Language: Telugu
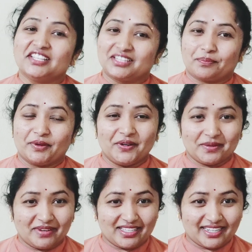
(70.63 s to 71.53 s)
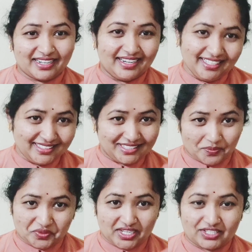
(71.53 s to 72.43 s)
తప్పకుండా మన ఛానల్ని
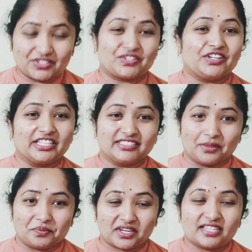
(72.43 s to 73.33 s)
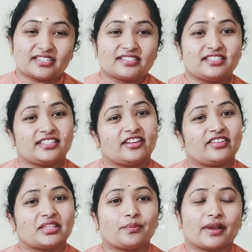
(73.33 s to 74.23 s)
సబ్స్క్రైబ్ చేసుకోండి సబ్స్క్రైబ్ చేసిన
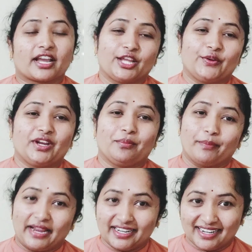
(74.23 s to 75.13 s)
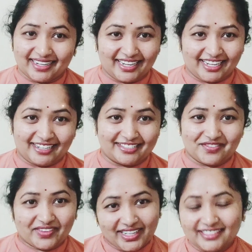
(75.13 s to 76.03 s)
తర్వాత పక్కనే ఉన్న బెల్ గంటని క్లిక్
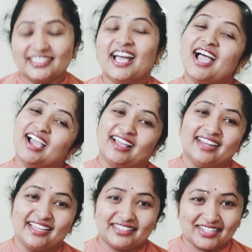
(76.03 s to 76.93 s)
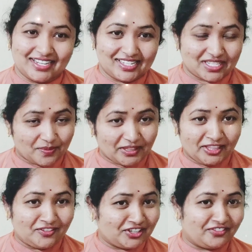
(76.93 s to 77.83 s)
చేయండి ఫ్రెండ్స్ అలా అయితే నేను చేసే
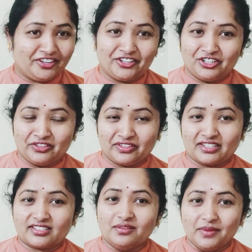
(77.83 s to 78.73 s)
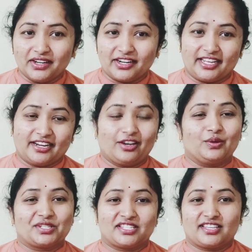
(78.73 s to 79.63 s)
ప్రతి ఒక్క వీడియో నోటిఫికేషన్ నాకు నేరుగా
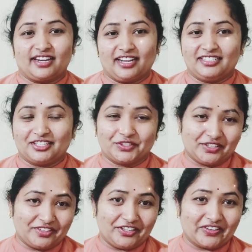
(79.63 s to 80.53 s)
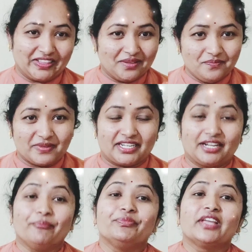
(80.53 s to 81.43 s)
వచ్చేస్తాయి లేట్ చేయకుండా వీడియోకి వెళ్దాం
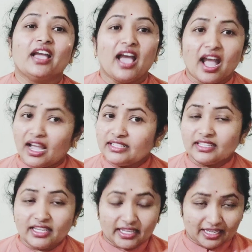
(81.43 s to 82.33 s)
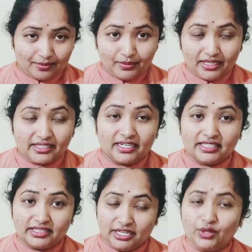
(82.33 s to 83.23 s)
పదండి అయితే ఏం
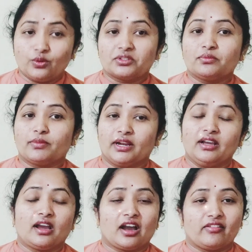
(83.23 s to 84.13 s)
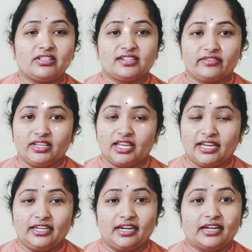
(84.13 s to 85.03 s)
లేదండి దీనికోసం మనం కావాల్సినవి
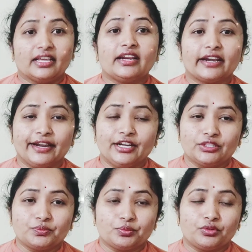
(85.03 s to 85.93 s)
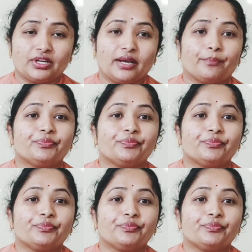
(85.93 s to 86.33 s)
ఏంటంటే రెండు స్పూన్ల